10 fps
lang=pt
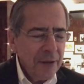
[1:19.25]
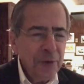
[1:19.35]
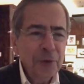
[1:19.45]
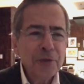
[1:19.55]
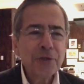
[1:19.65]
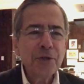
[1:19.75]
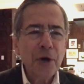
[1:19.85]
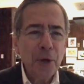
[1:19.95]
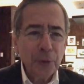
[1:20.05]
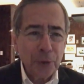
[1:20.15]
nos
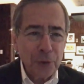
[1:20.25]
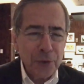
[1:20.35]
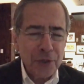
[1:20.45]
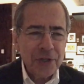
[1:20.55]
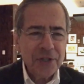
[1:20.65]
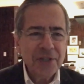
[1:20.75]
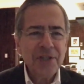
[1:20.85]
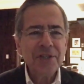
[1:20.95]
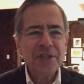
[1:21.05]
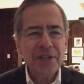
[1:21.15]
outros
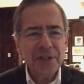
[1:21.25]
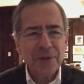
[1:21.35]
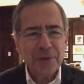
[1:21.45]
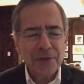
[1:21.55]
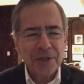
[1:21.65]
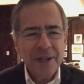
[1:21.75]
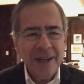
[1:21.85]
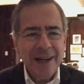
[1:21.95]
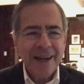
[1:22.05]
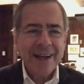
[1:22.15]
distritos
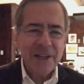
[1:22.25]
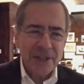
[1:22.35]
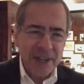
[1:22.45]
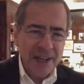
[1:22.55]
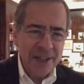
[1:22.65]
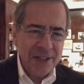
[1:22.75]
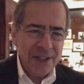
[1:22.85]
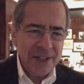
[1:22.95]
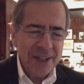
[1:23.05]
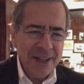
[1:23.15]

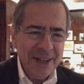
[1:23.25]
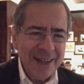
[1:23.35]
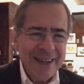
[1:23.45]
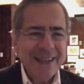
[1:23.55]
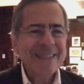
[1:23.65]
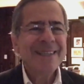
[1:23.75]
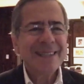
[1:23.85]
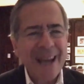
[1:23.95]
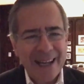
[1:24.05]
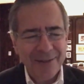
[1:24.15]
restantes desse
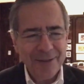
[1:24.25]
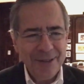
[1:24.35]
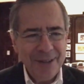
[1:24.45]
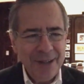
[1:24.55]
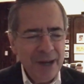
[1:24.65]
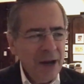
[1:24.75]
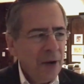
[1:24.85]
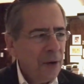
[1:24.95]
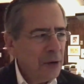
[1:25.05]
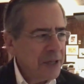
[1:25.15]
estado.
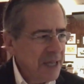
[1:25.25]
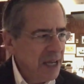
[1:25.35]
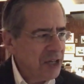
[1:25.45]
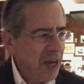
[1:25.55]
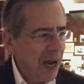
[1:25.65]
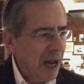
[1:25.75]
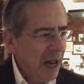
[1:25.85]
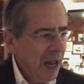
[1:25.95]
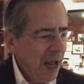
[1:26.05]
Ou seja,